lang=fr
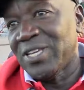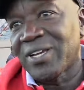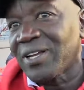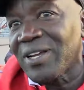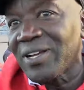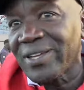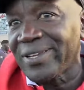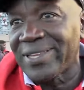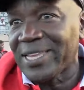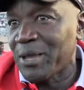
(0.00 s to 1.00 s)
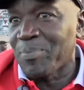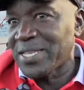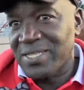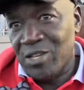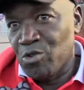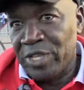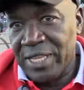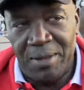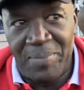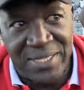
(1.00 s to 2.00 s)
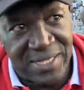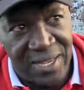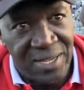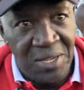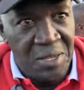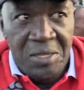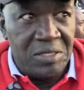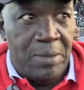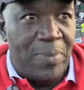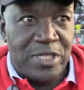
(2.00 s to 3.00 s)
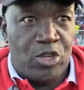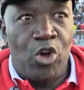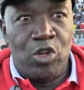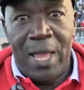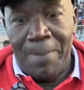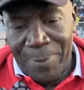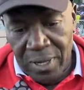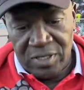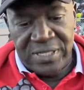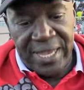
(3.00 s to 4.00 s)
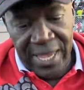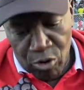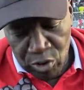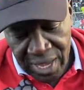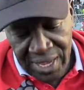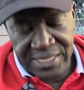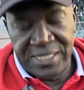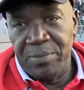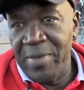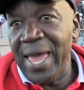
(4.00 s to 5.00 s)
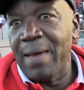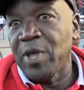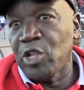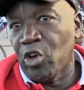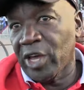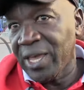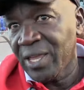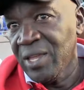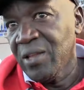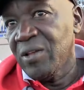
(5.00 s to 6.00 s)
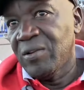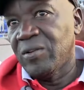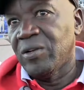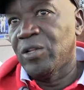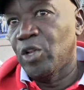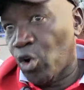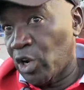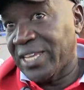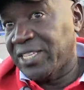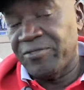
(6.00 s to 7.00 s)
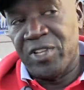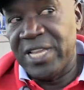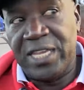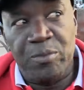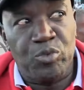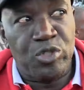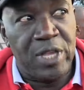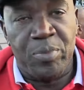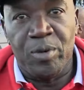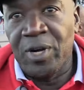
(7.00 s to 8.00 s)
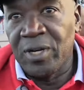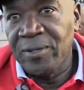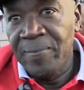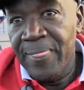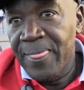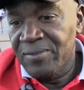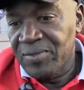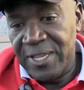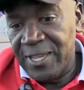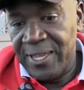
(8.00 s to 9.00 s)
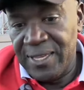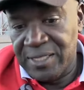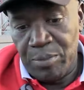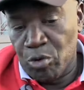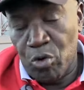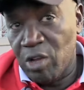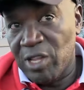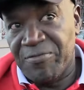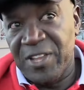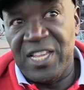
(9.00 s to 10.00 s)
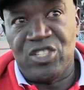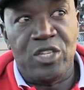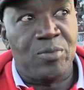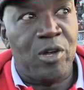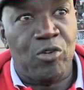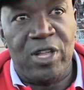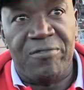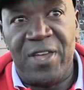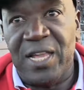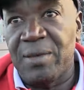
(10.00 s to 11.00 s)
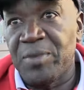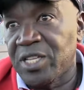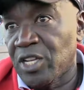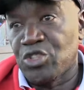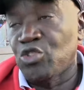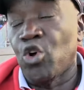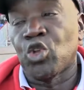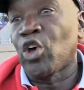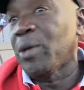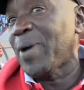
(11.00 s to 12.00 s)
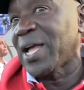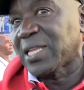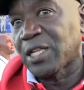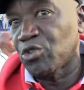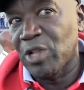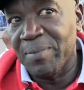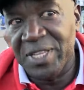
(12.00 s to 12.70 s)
dire qu'il n'était pas ci ou n'était pas ça. C'est parce qu'on a pensé, on a estimé améliorer euh, le collectif de l'équipe, tout simplement. Hein. C'est pourquoi on a fait les changements qu'on a fait à la mi-temps. Sinon, on n'aurait pas attendu la